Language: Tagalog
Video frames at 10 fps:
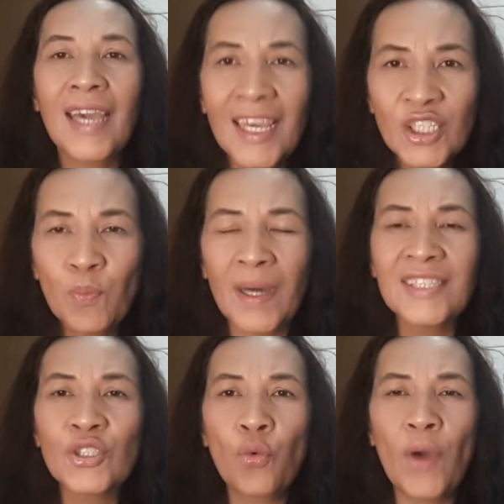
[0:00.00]
Ace
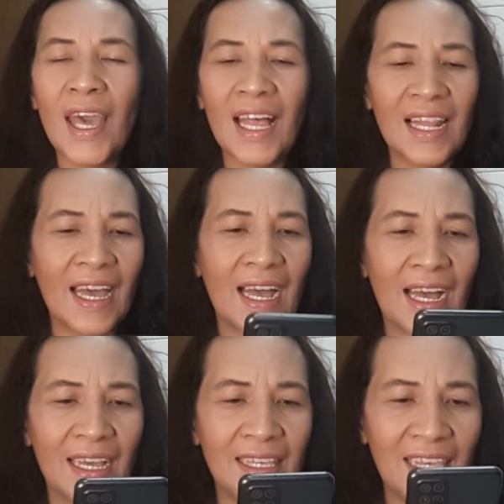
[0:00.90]

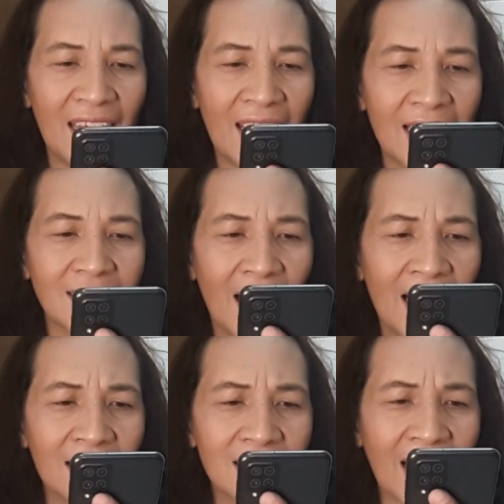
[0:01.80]
Bansuela. Yes,
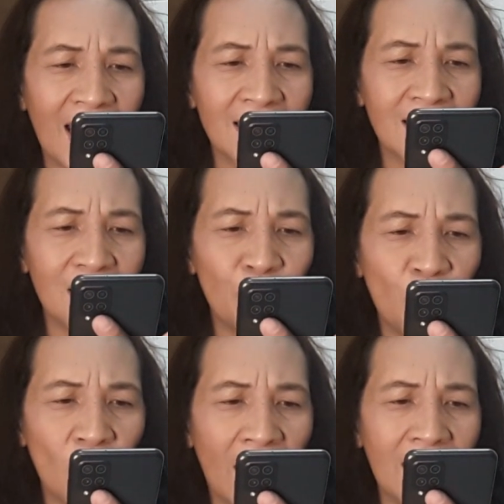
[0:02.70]
ang title
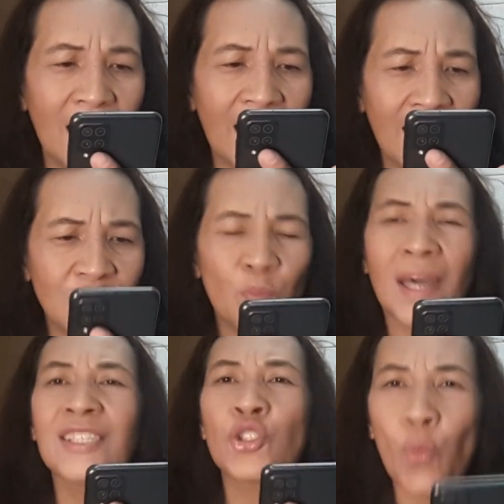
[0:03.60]
po ay Ace
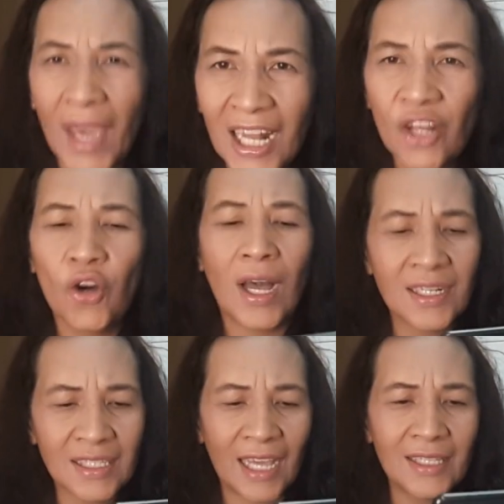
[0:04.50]
Banzuelo.
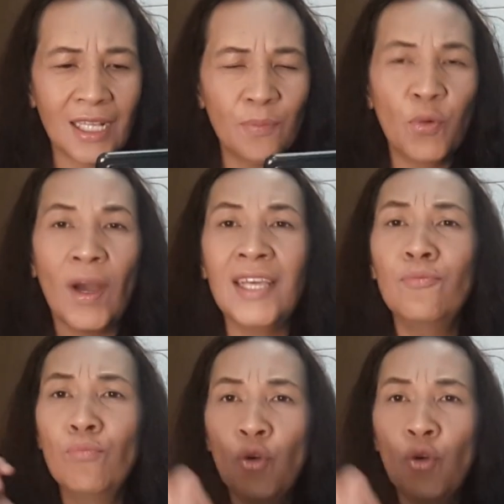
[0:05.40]
Ang title po ay